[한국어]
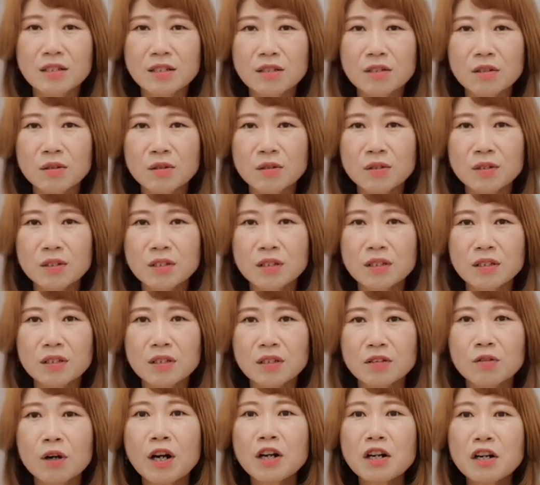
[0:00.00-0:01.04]

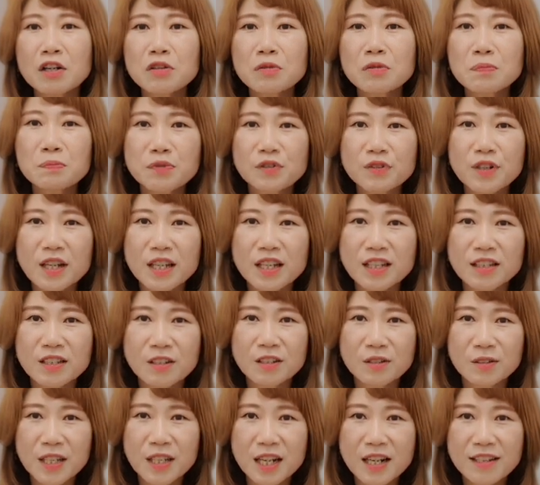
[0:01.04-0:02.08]
저는
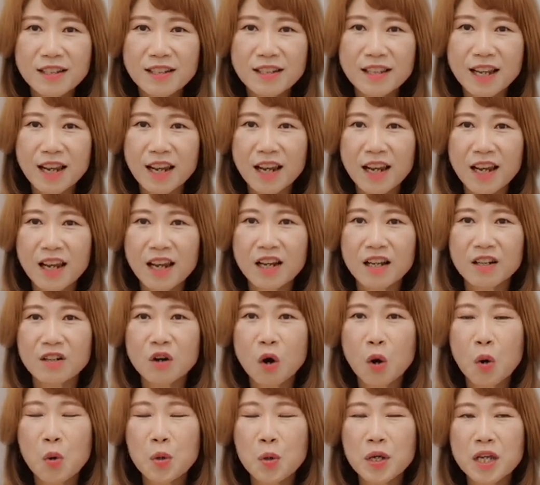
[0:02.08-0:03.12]
쿠알라룸푸르에서 살 때
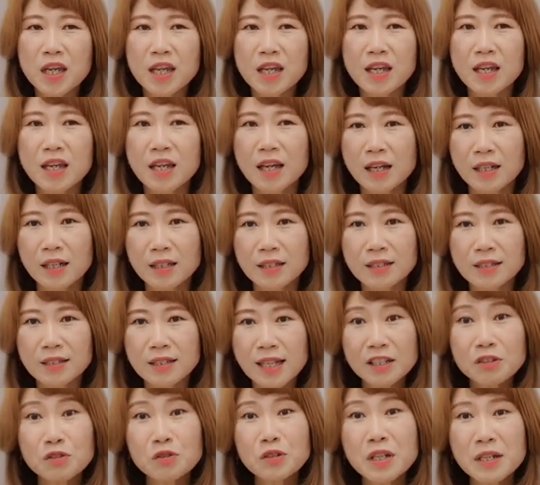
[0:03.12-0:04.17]
거의 그
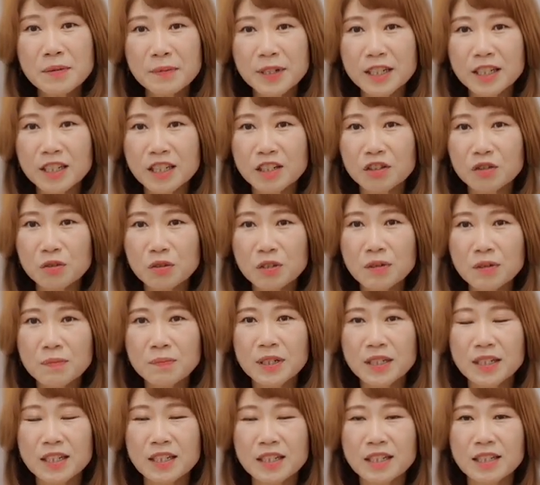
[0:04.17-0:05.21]
쌍둥이 빌딩, 트윈
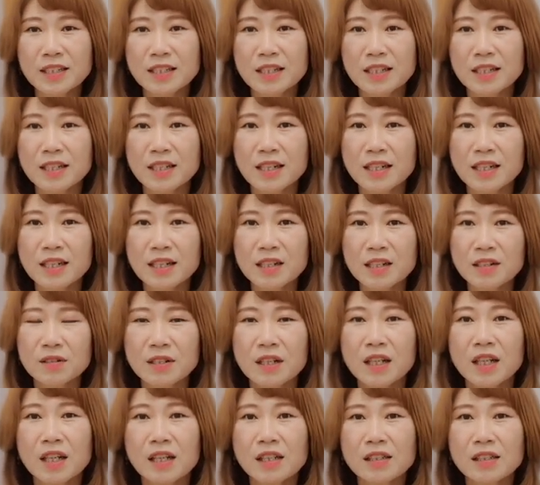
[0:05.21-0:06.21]
빌딩 있잖아요.